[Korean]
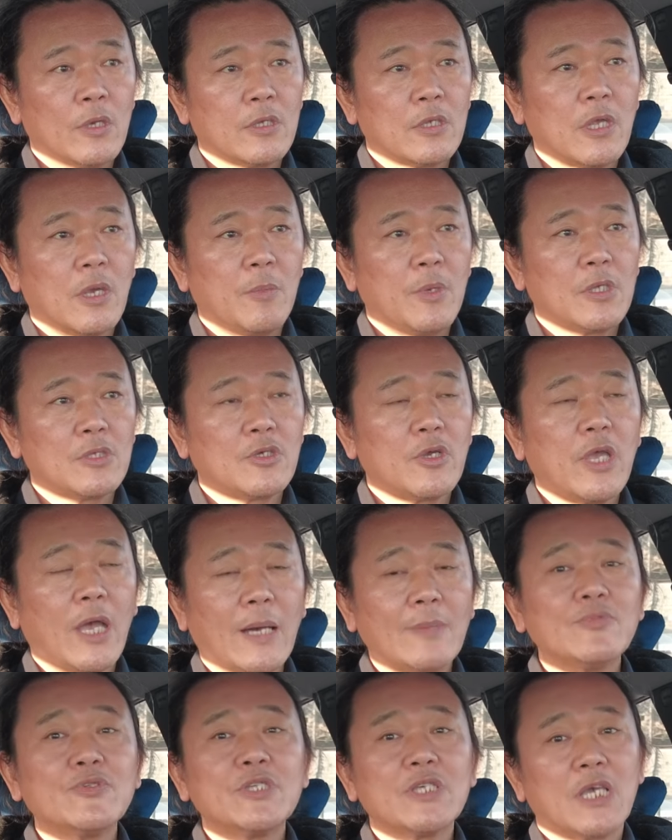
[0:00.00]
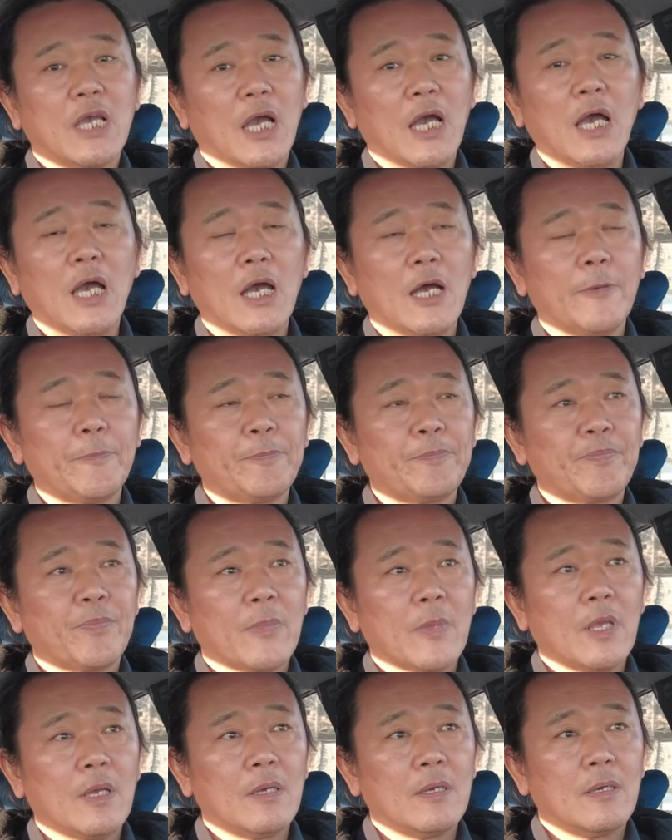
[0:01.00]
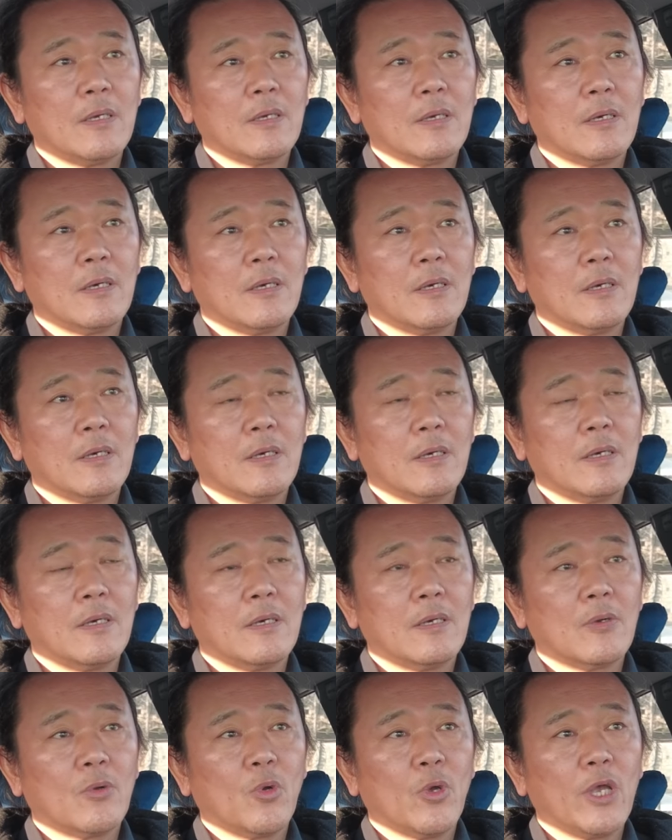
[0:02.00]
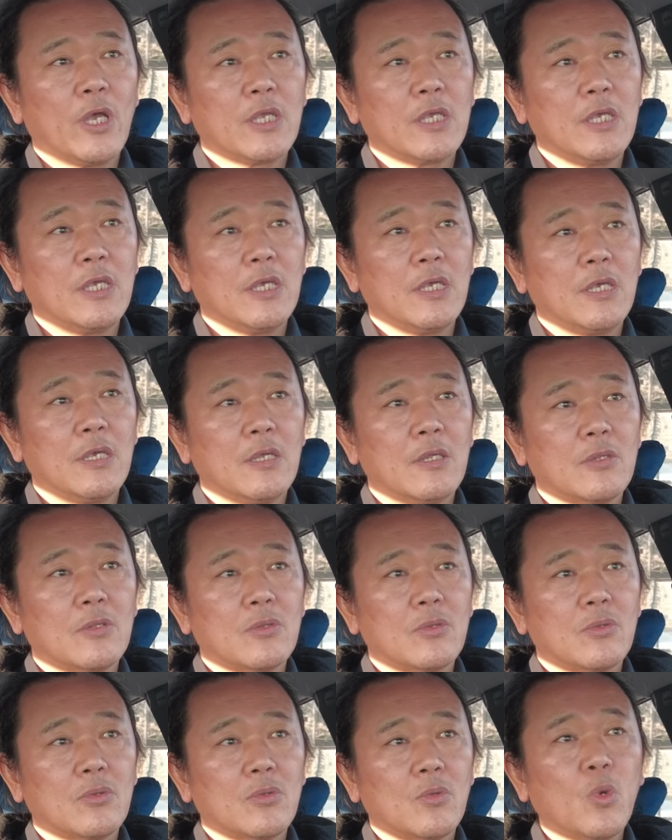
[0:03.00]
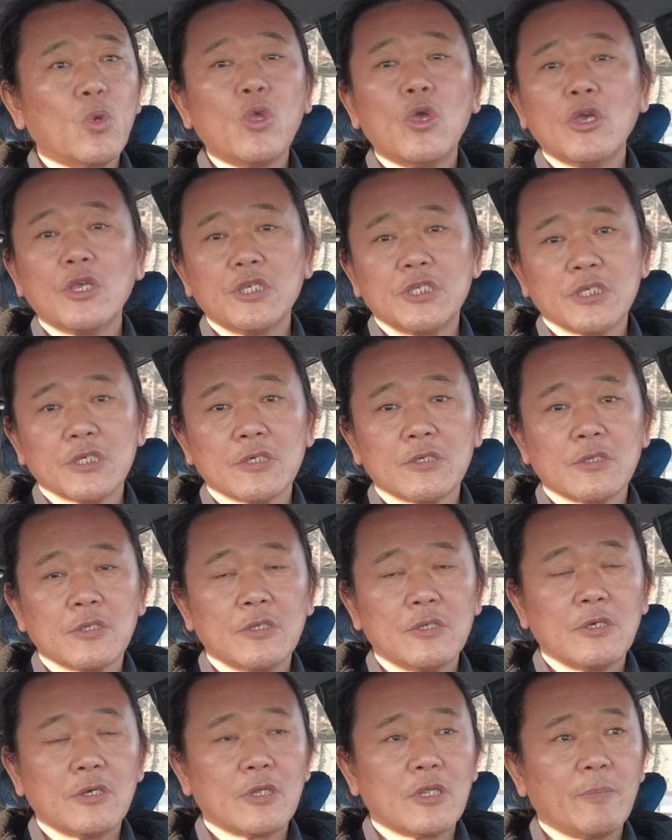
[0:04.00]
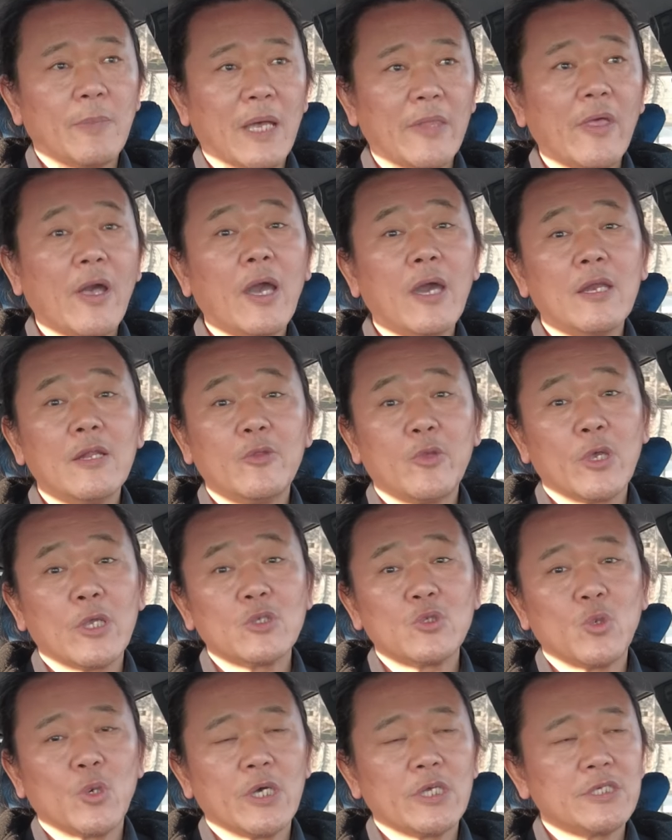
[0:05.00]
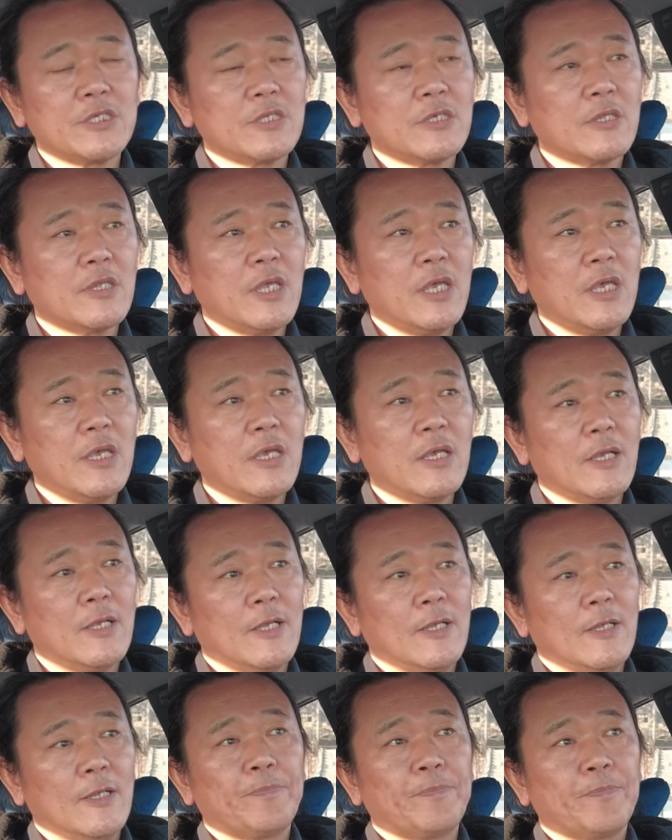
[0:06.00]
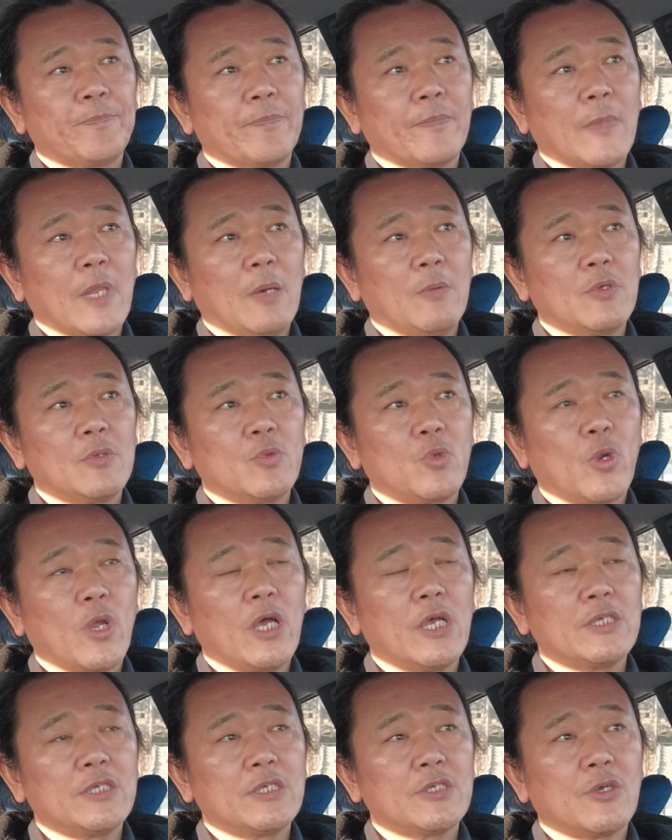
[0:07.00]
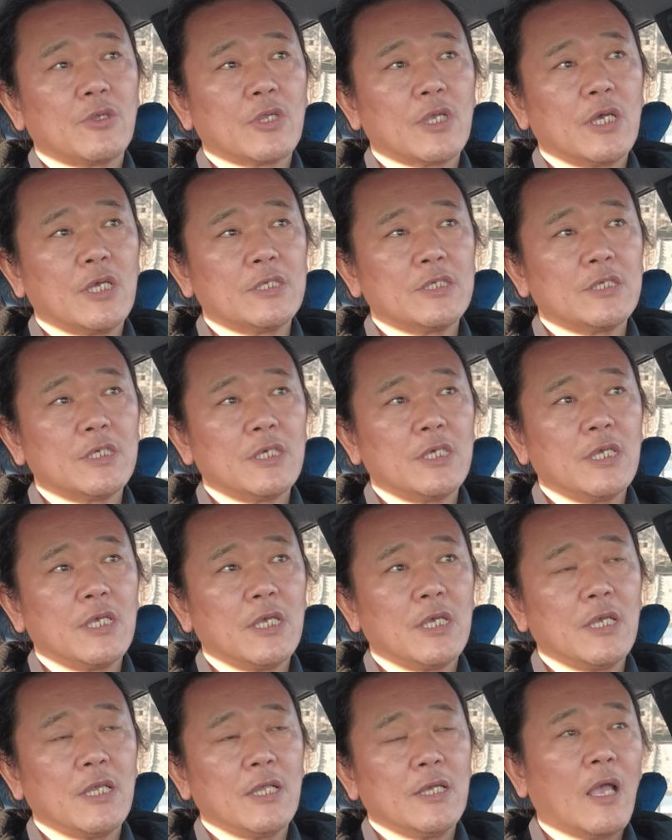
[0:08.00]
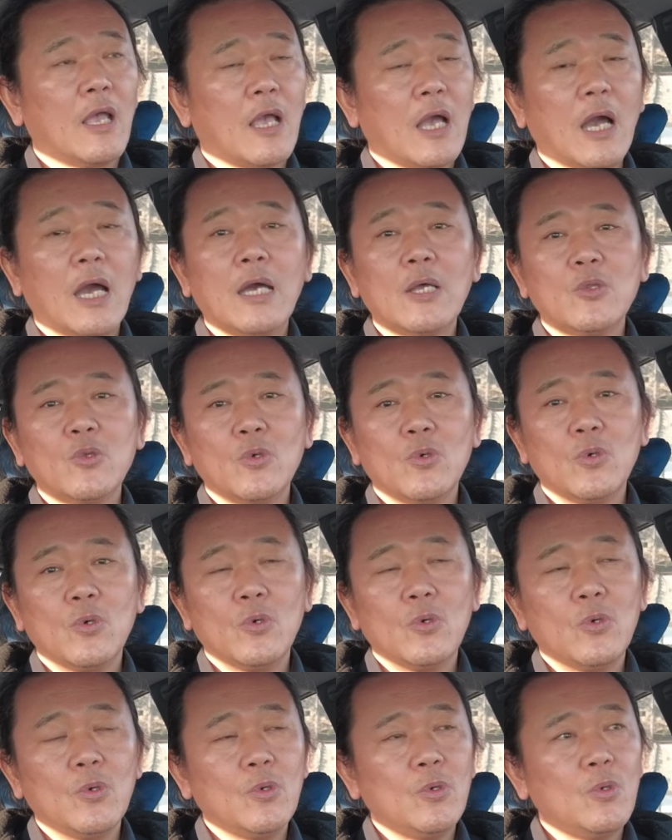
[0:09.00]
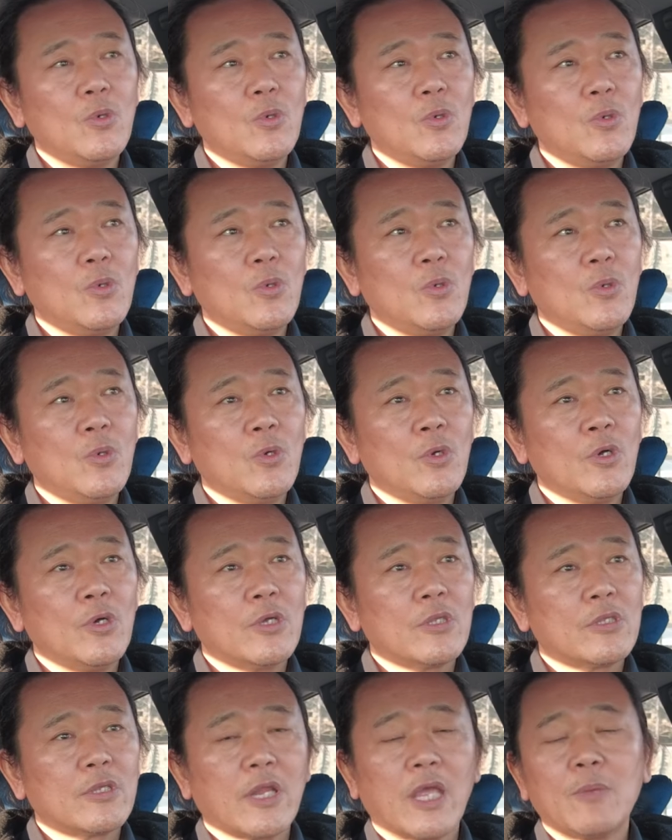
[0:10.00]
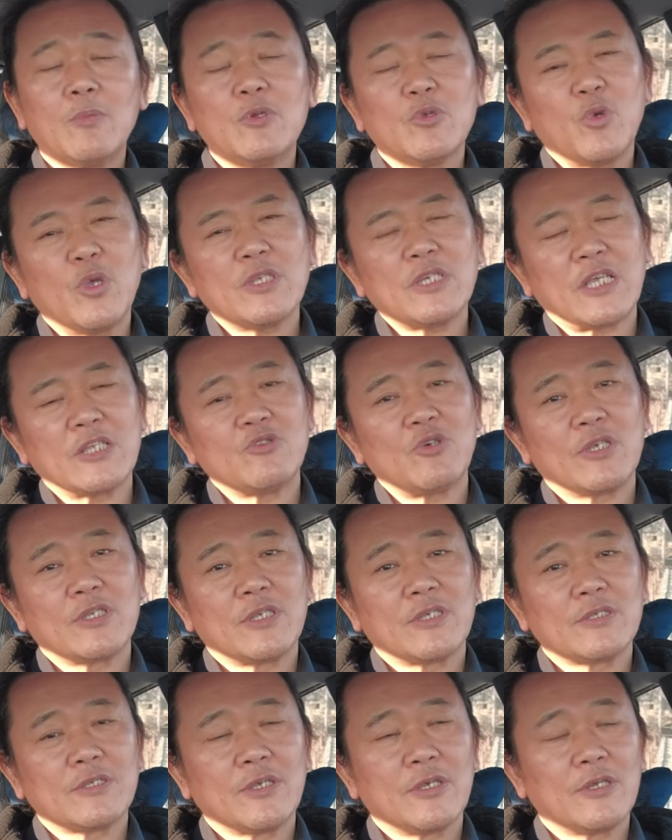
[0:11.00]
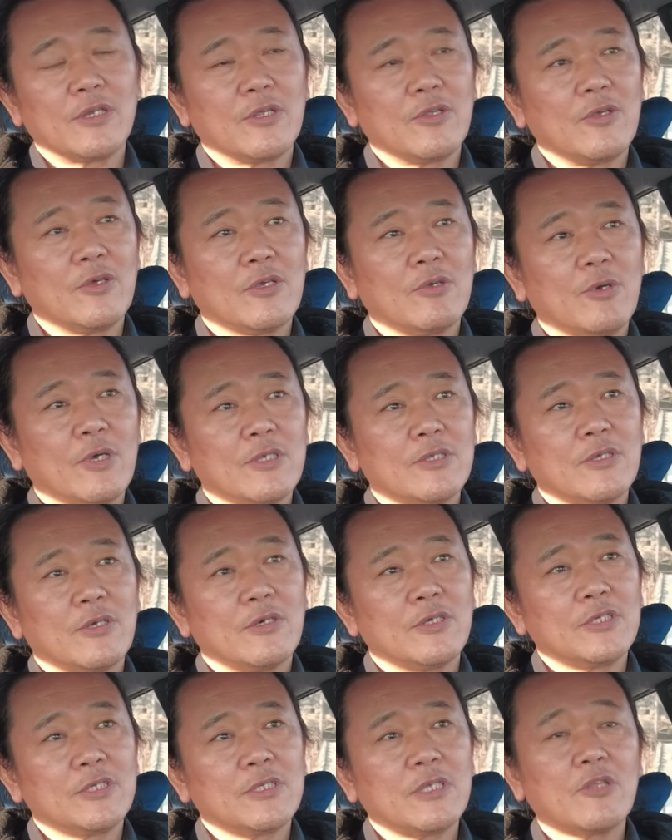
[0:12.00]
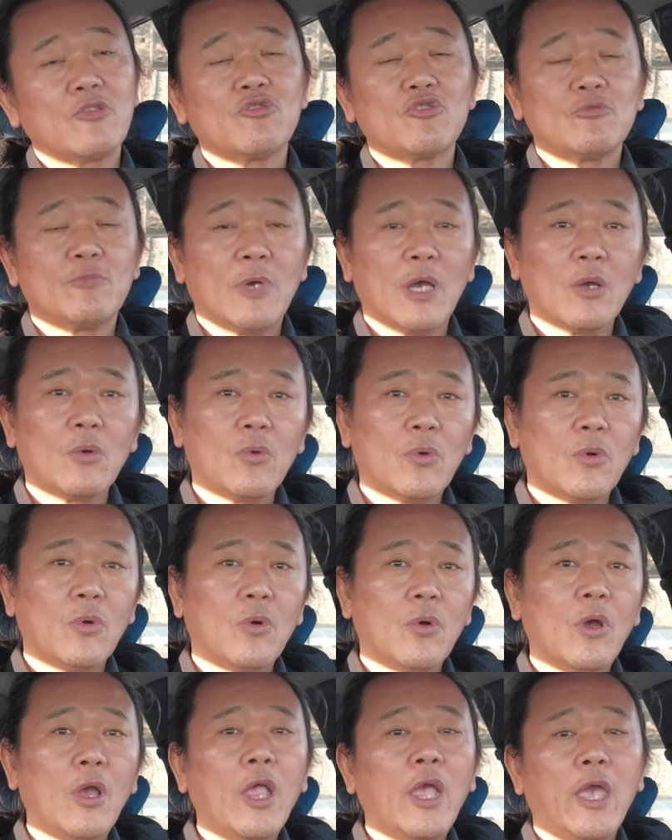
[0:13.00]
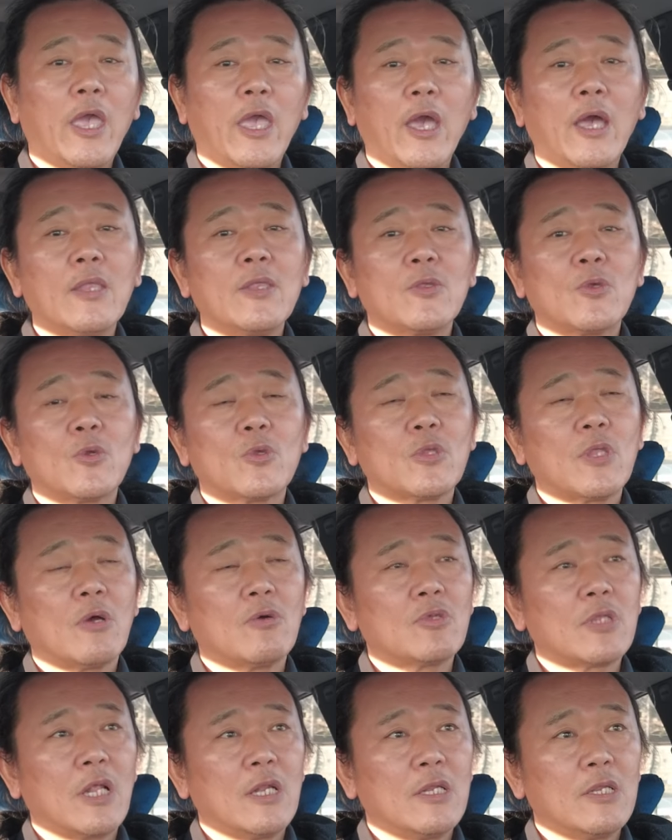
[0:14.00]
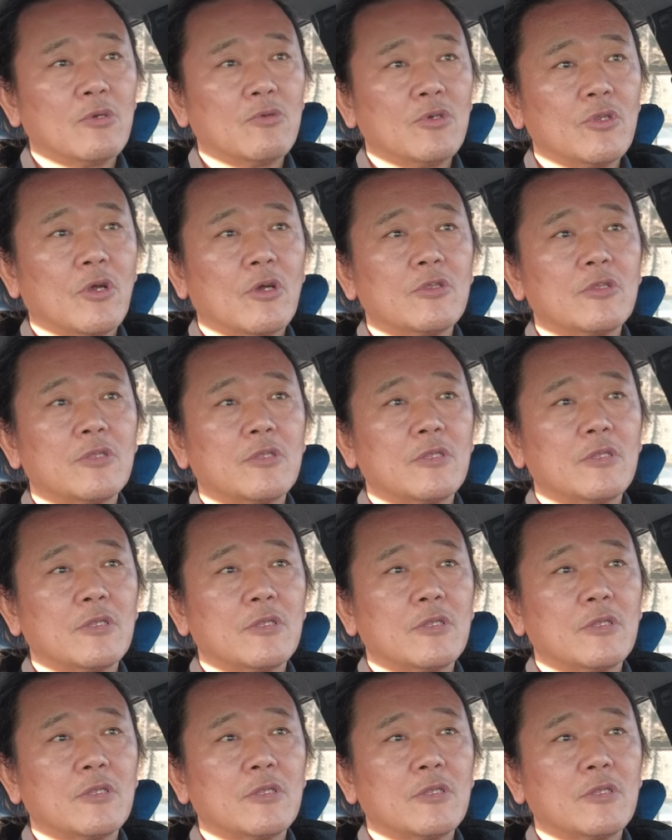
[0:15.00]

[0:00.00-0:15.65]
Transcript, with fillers: 그 다음에 저희 아버지가 어, 고향이 통영이시거든요. 그래서 바닷가를 되게 좋아하시는데 음, 아버님 돌아가시기 전까지 강화도 드라이브를 꽤 자주 왔었어요. 그래서 여기 와서 식사도 좀 하고 해안도로 타고 달리고 이런